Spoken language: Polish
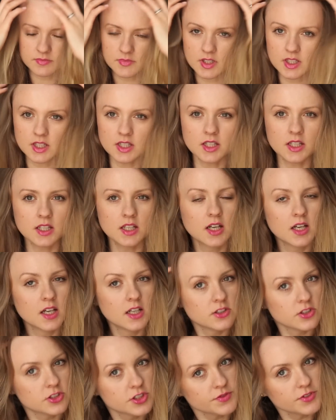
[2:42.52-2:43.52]
i
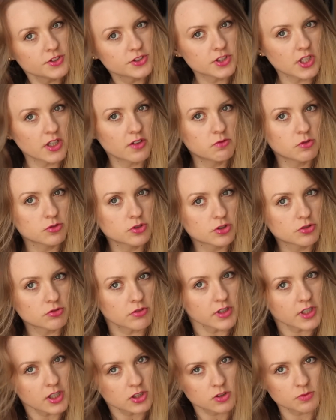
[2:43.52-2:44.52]
rzeczywiście jak włożę tą
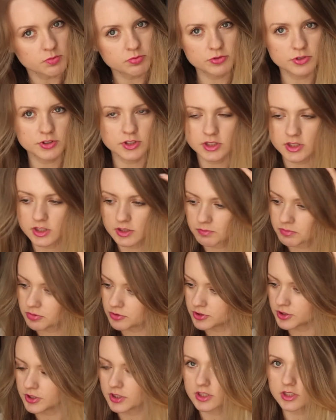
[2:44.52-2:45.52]
rękę, to później,
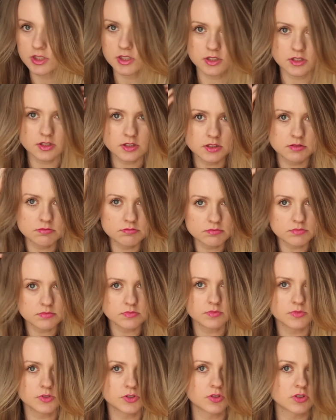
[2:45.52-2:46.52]
później e,
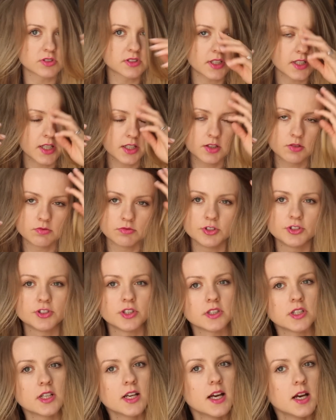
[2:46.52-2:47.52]
zostaje to
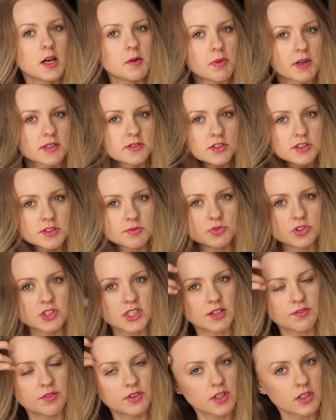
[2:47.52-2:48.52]
uniesienie. Bardzo jestem
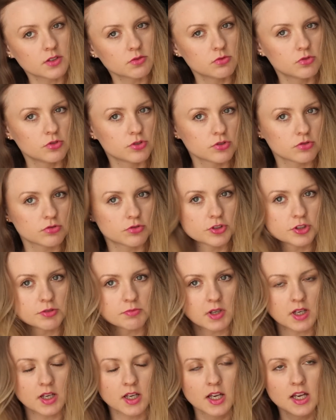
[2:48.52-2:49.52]
ciekawa, jak długo się
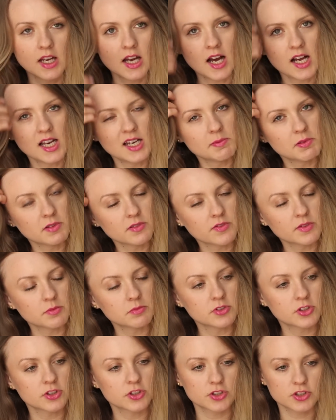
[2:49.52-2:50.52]
utrzyma, ale powiem
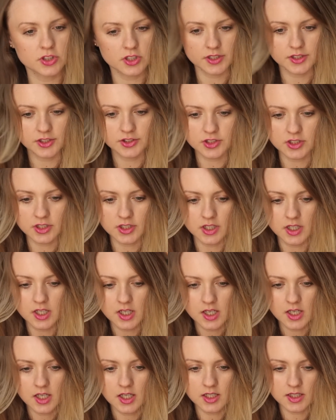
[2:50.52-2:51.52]
Wam szczerze, że jeżeli
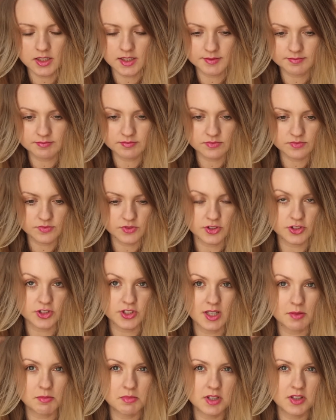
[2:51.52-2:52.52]
e, wiecie, że
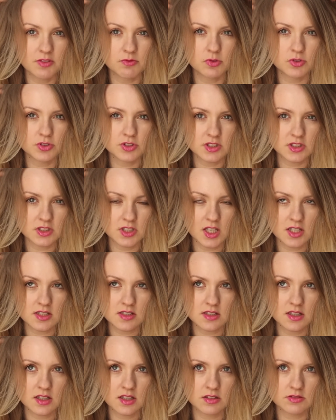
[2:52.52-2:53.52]
ja moje włosy
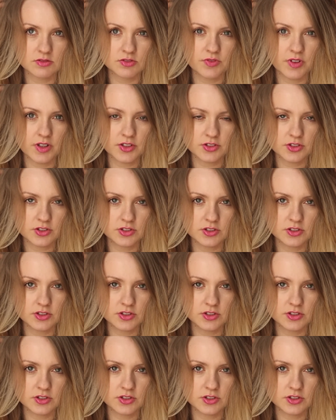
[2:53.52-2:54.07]
raz na 2-3